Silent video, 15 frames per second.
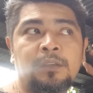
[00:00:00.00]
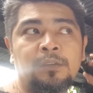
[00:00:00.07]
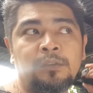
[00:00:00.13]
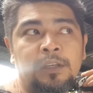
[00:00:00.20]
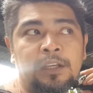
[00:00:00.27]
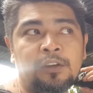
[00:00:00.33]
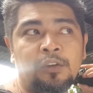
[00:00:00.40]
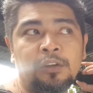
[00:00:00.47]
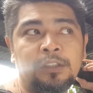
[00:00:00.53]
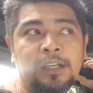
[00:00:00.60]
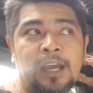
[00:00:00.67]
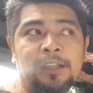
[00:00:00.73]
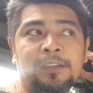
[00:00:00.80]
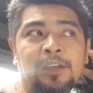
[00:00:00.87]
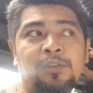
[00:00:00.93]
Yung likod,
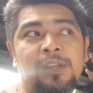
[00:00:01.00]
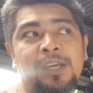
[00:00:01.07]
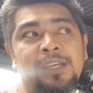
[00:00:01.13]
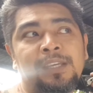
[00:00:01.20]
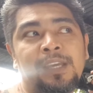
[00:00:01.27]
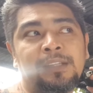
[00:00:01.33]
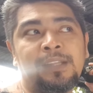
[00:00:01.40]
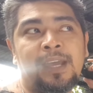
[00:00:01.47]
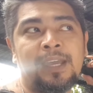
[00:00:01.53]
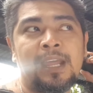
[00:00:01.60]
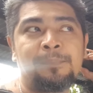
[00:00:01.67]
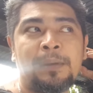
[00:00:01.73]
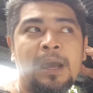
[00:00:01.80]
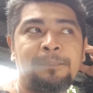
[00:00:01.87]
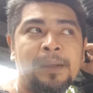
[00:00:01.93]
kahit di ko nakikita
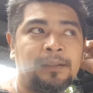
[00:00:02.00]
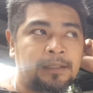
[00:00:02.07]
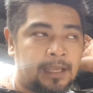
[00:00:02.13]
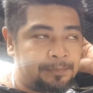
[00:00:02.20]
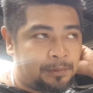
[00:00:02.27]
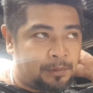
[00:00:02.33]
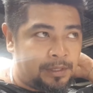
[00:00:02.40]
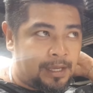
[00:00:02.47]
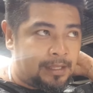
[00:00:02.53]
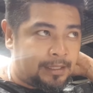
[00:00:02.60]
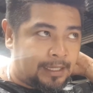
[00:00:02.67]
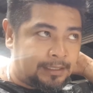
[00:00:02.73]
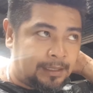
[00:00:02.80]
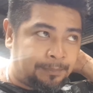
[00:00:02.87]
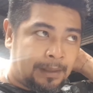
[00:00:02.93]
yan, papantay po yan
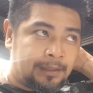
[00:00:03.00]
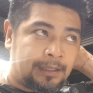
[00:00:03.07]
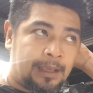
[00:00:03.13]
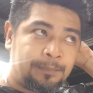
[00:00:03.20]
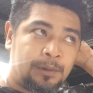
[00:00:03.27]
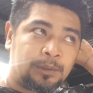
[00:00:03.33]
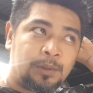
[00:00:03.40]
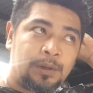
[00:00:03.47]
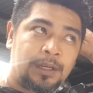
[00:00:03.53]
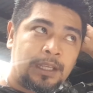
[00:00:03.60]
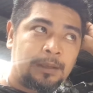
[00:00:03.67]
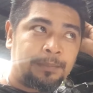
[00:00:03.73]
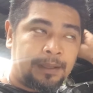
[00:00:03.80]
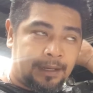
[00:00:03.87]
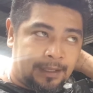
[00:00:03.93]
kasi pantay po itong
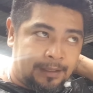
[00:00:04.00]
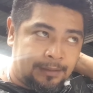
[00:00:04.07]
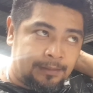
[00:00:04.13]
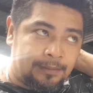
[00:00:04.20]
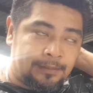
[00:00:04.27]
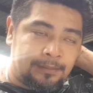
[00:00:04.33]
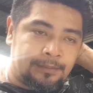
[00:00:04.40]
clipper eh